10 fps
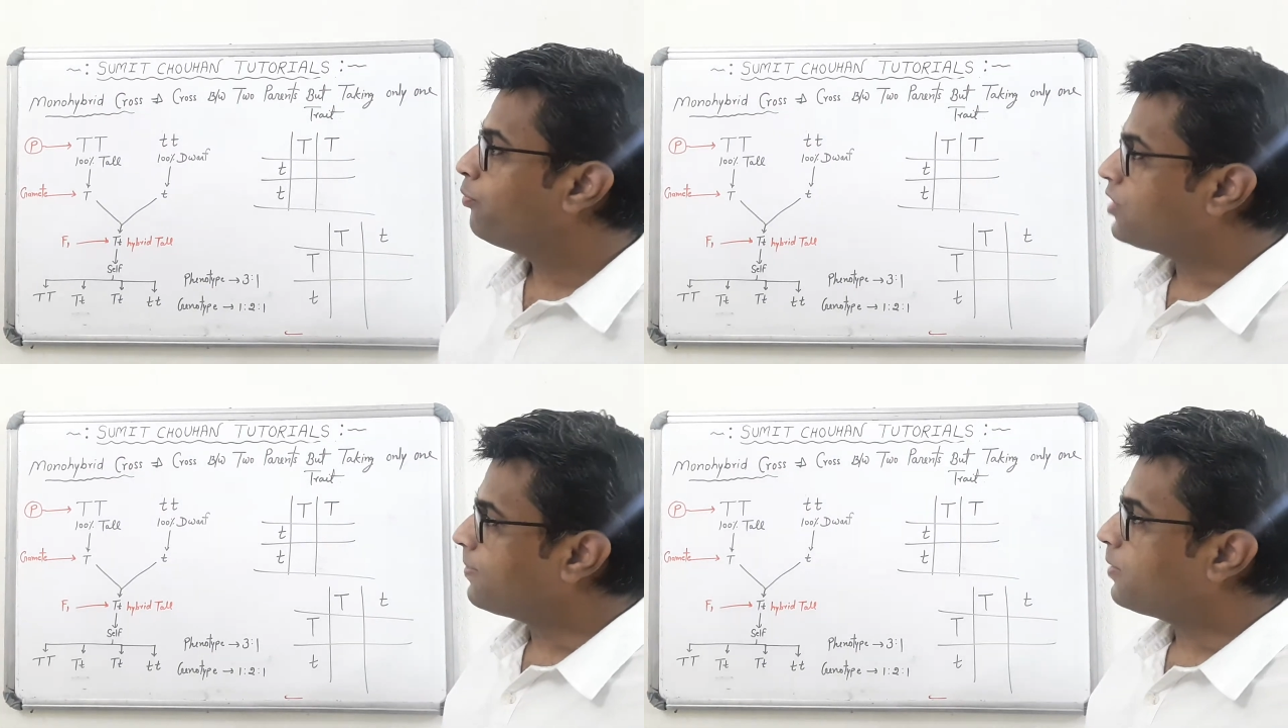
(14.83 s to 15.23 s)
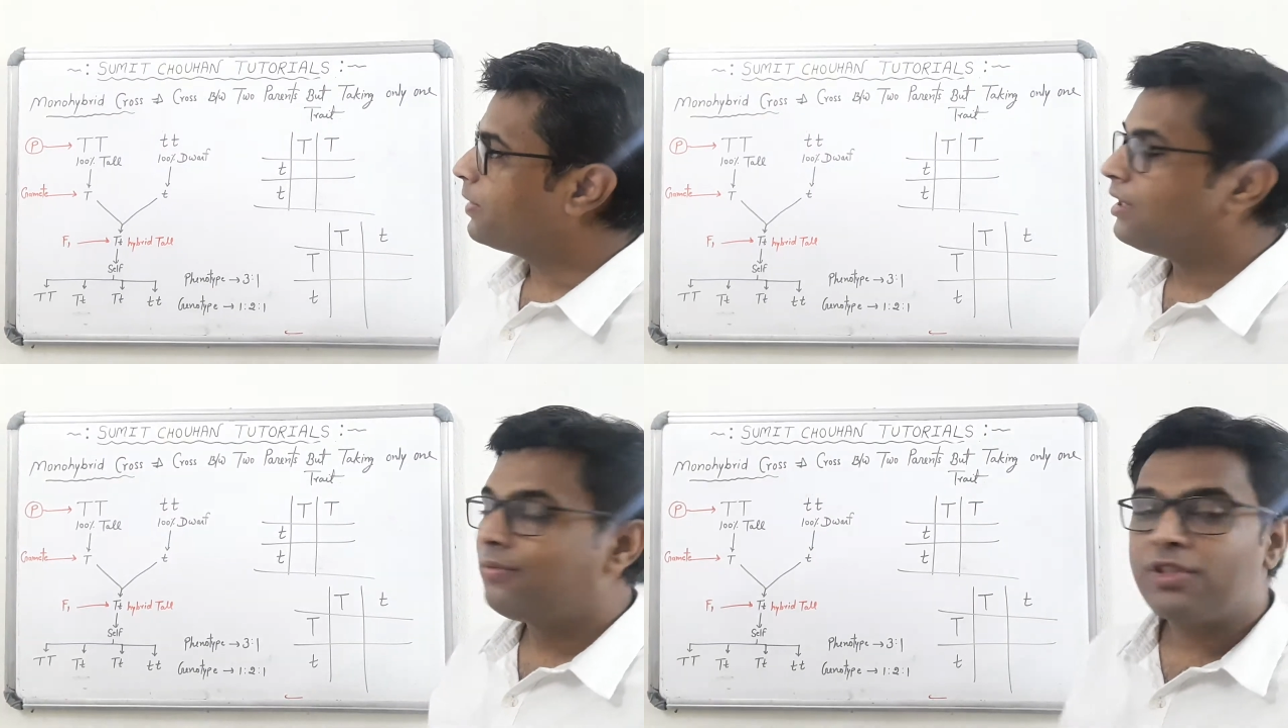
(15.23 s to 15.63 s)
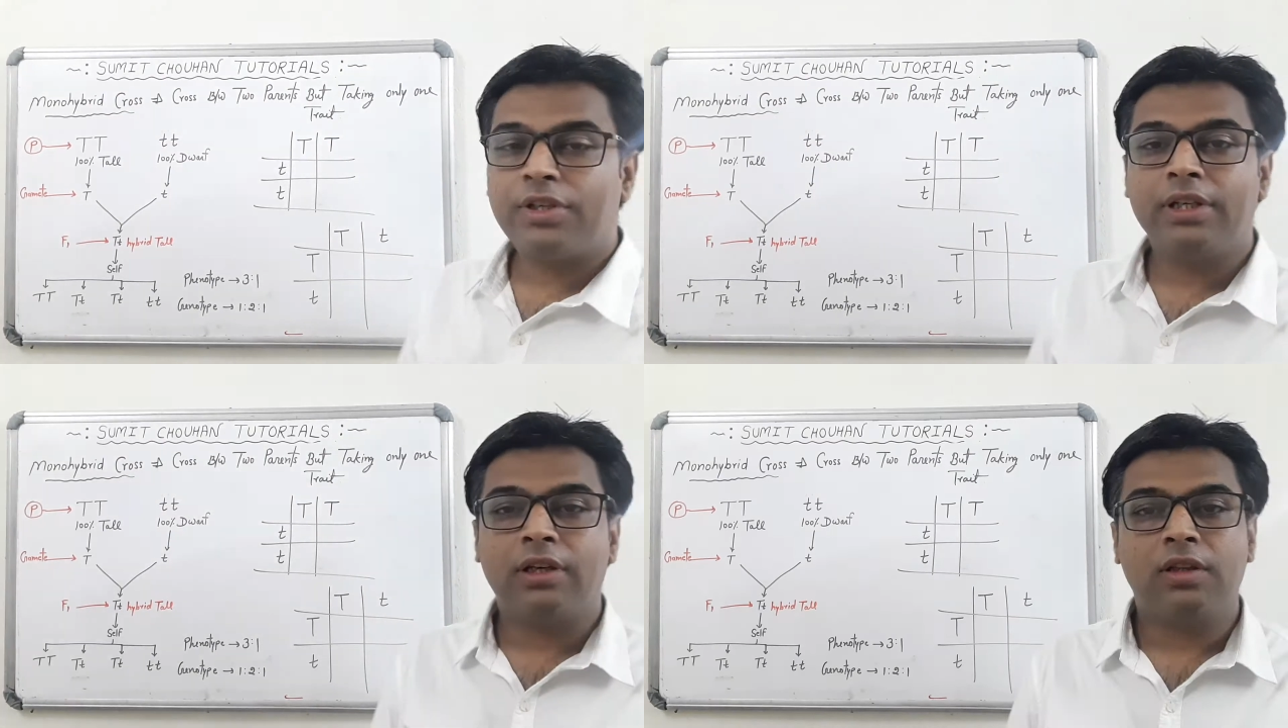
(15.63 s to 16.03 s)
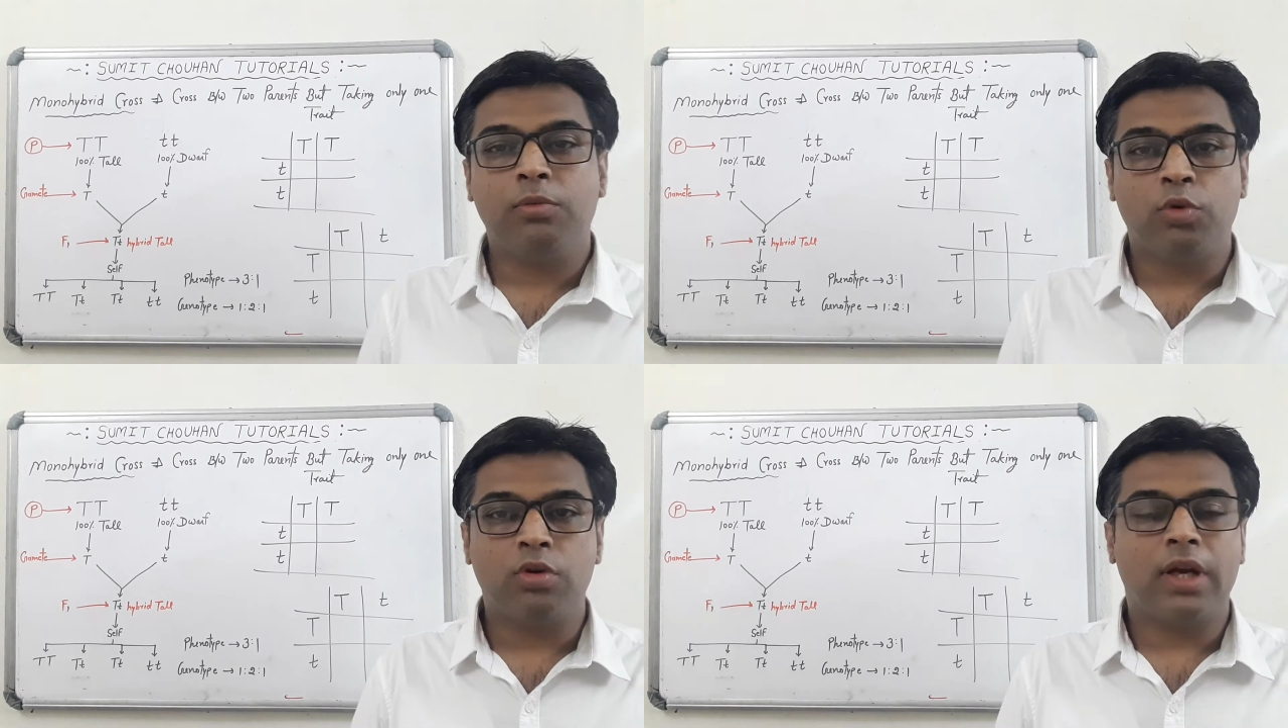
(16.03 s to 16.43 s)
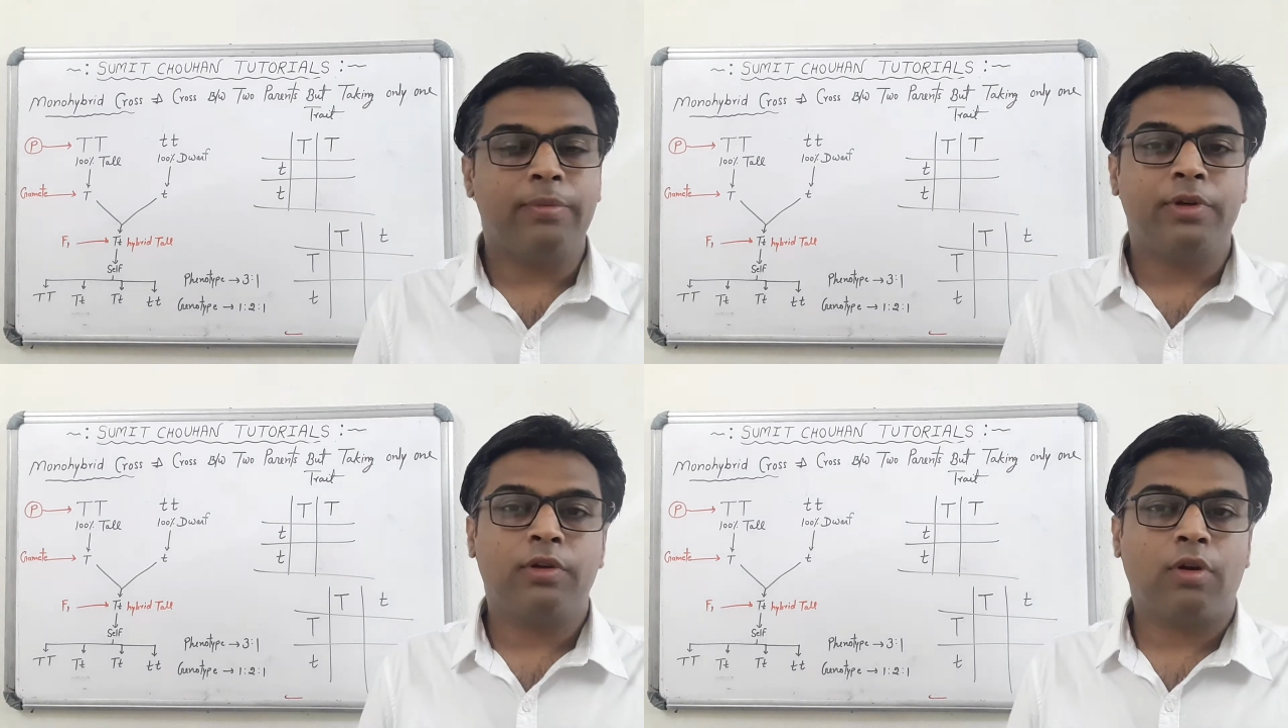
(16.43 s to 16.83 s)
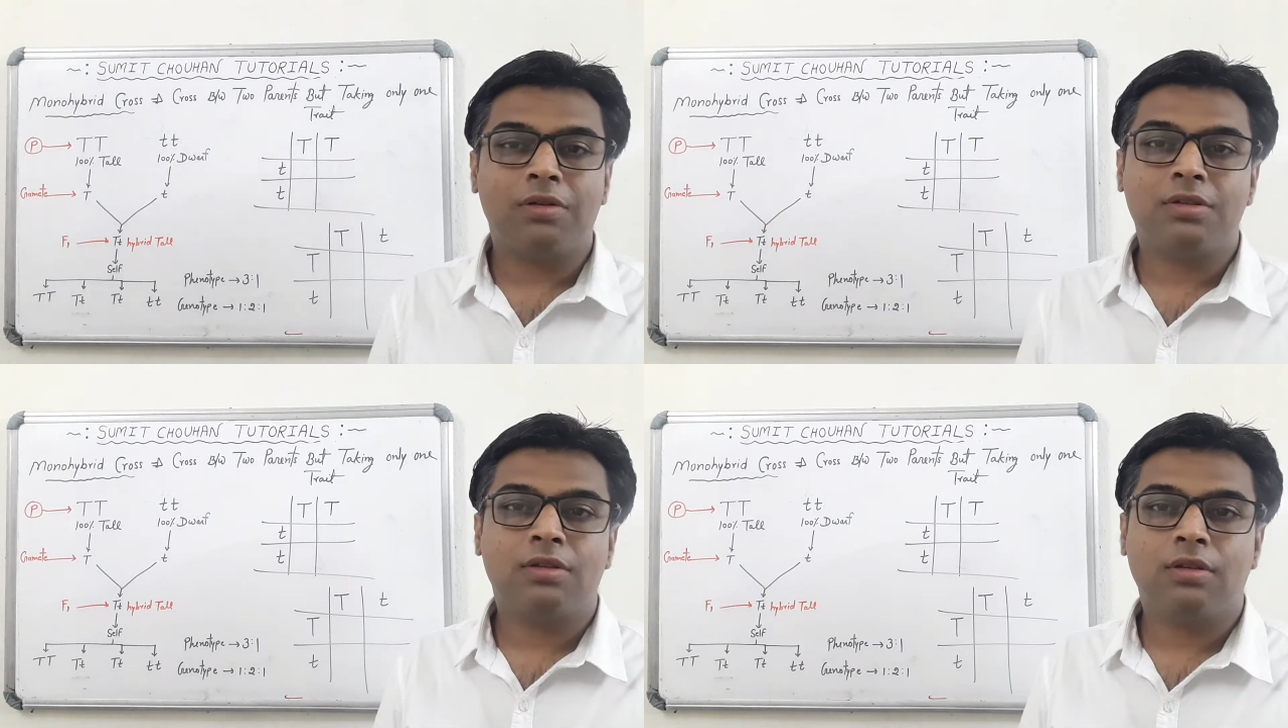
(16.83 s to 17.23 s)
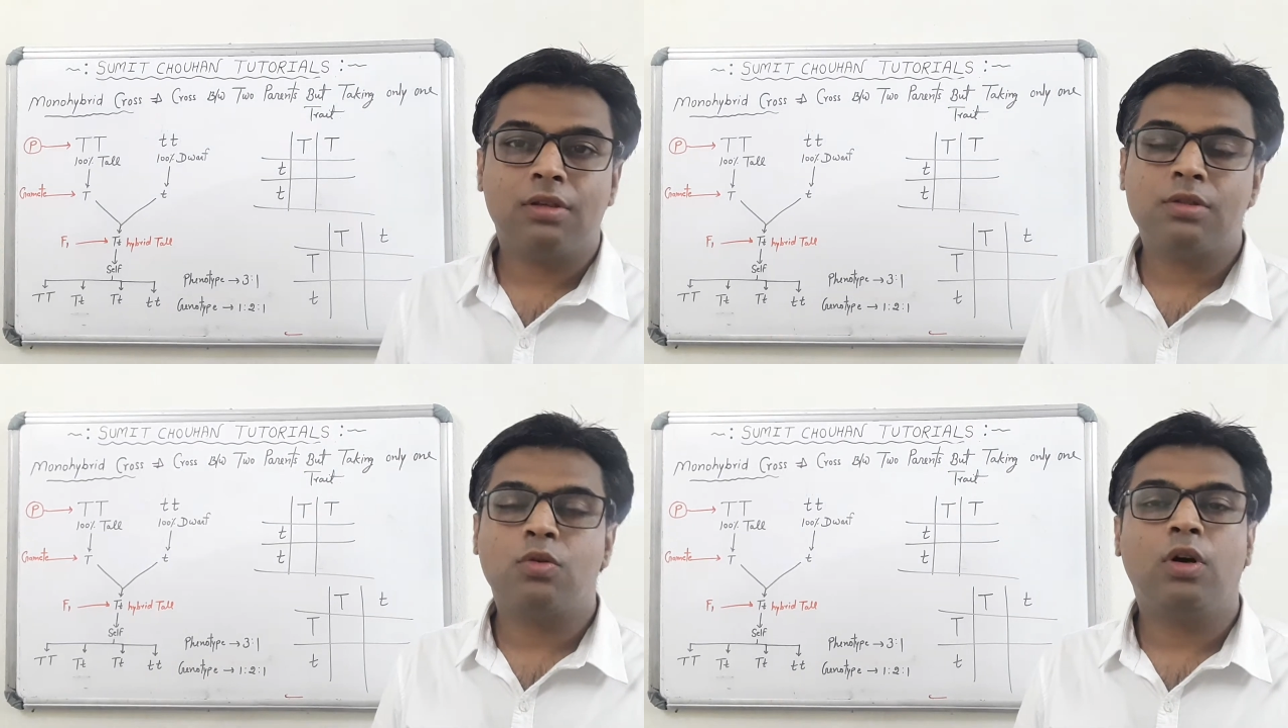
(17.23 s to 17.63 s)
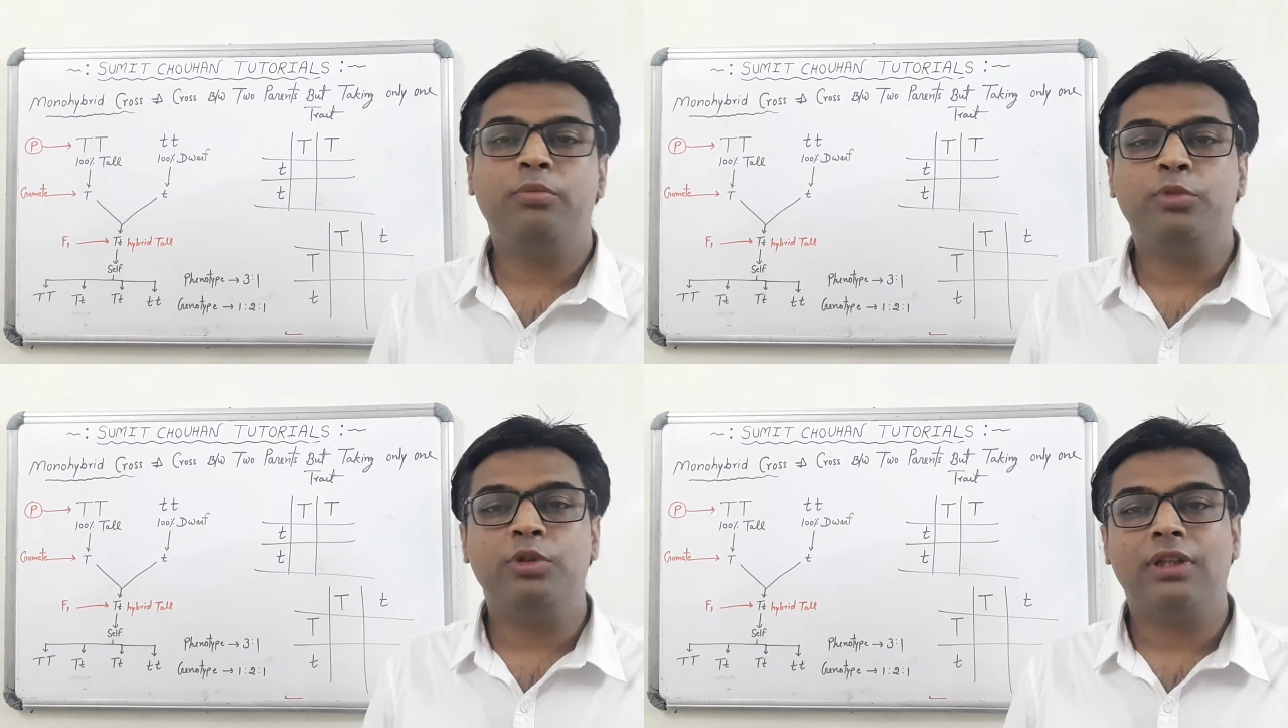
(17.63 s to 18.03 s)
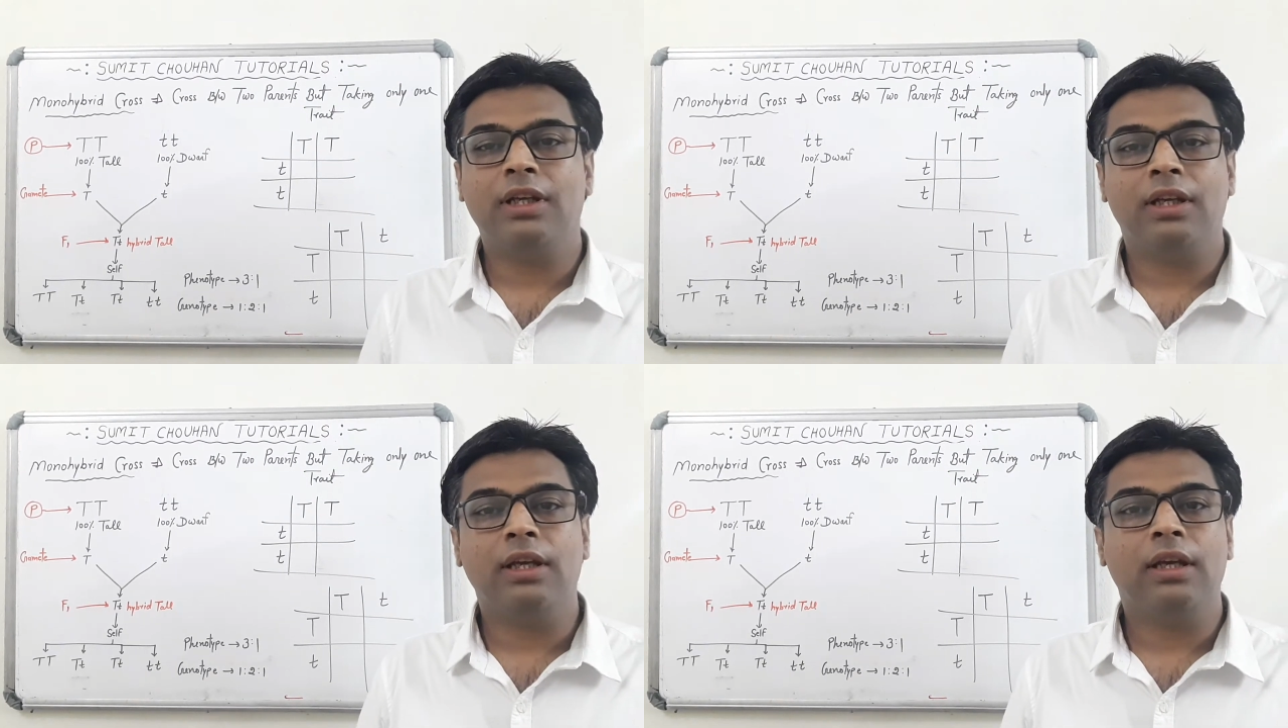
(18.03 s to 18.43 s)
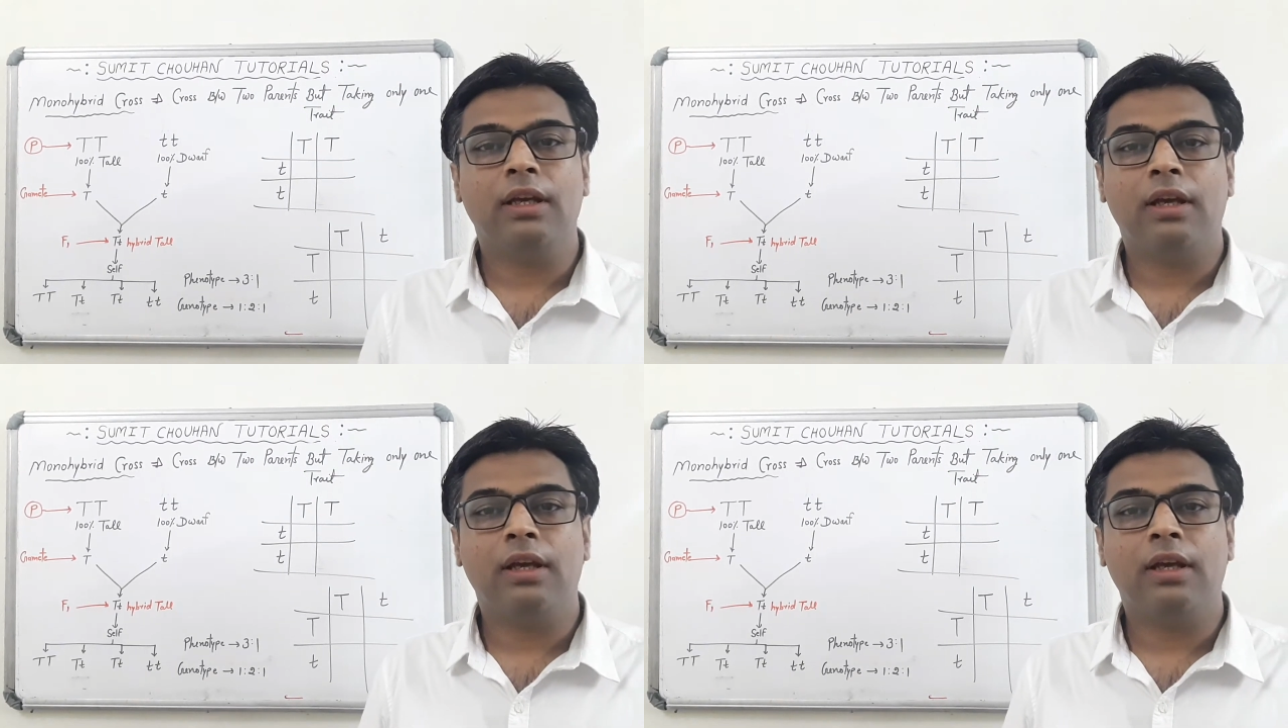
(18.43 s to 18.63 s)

सबसे पहले हम स्टडी करते हैं मोनो हाइब्रिड क्रॉस इसको हम बोलते हैं